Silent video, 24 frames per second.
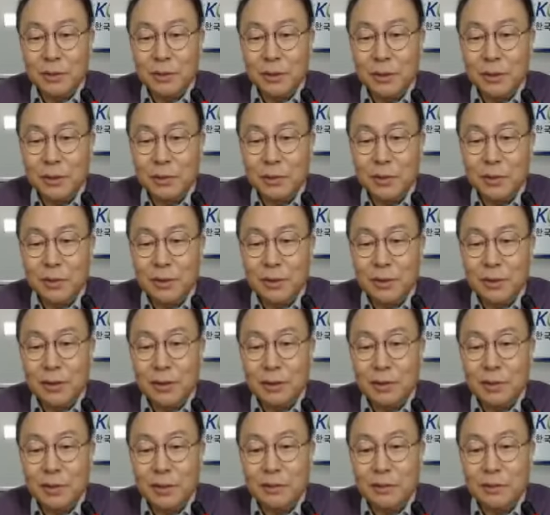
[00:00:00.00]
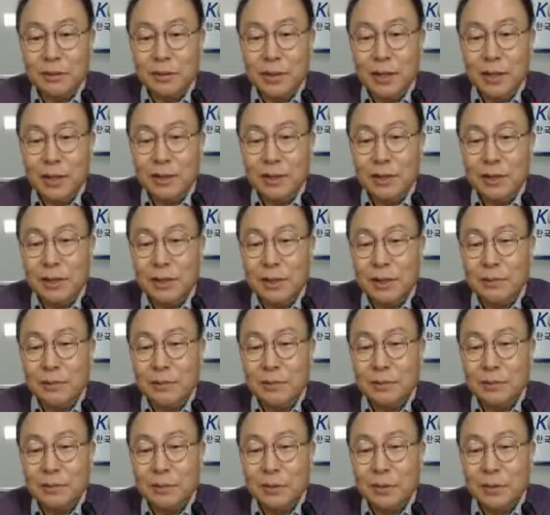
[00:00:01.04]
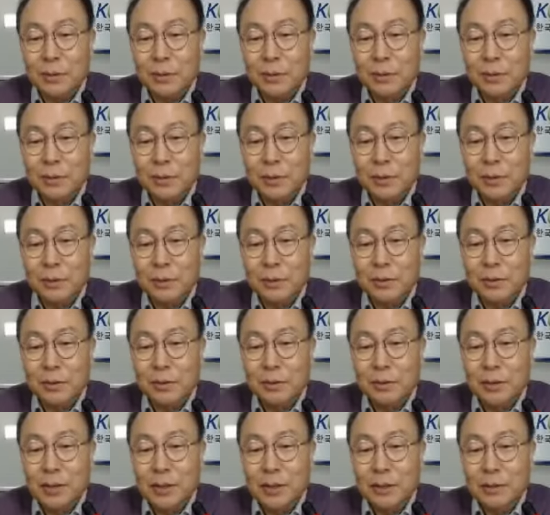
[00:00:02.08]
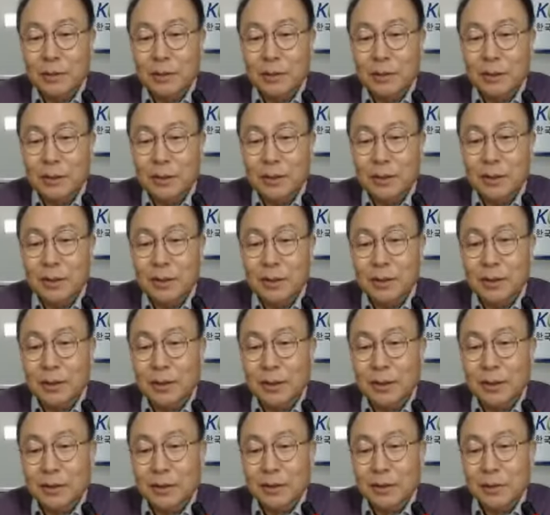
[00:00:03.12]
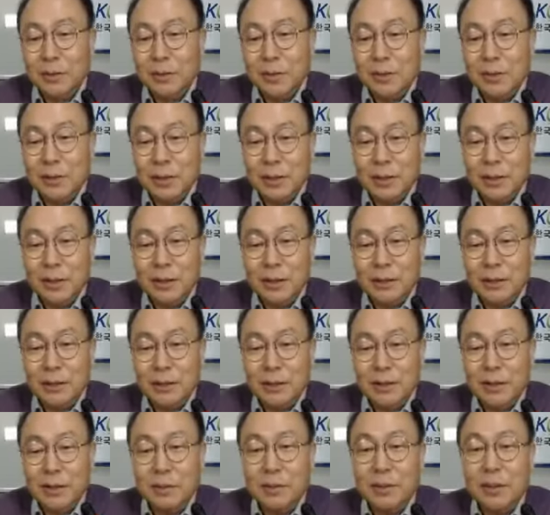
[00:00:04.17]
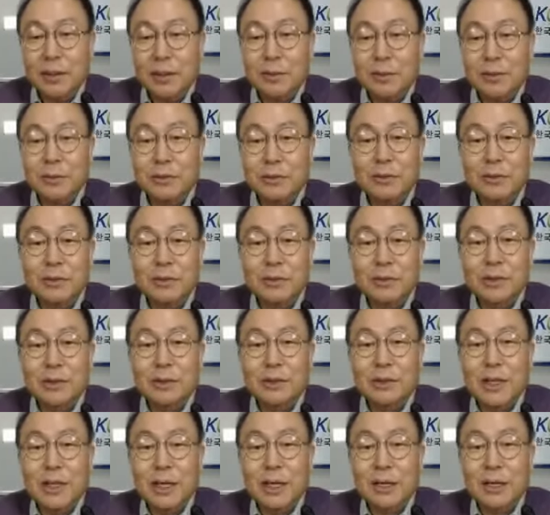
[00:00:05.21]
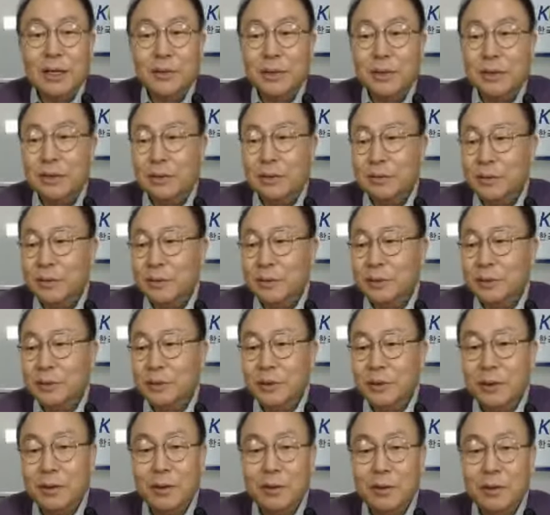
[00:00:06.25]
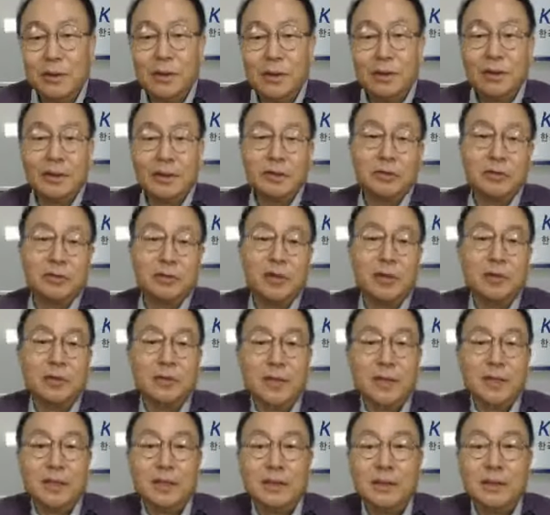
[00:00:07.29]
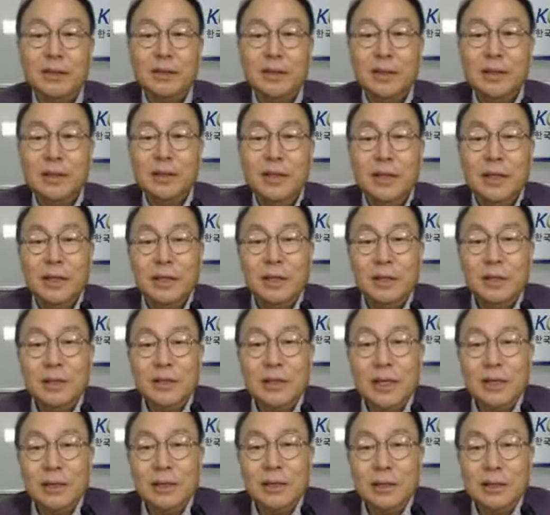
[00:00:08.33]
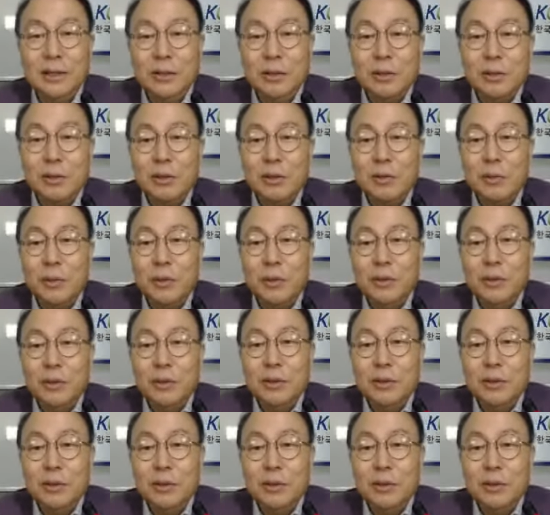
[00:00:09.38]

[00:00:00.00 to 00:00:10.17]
수 아까 말씀드린 렸 SCM 오도부터 딜리버리 서비스에까지 차별화가 우선이 있느냐 뭐 이런 부분도 굉장히 중요합니다. 그래서 이런 체크 요소 포인트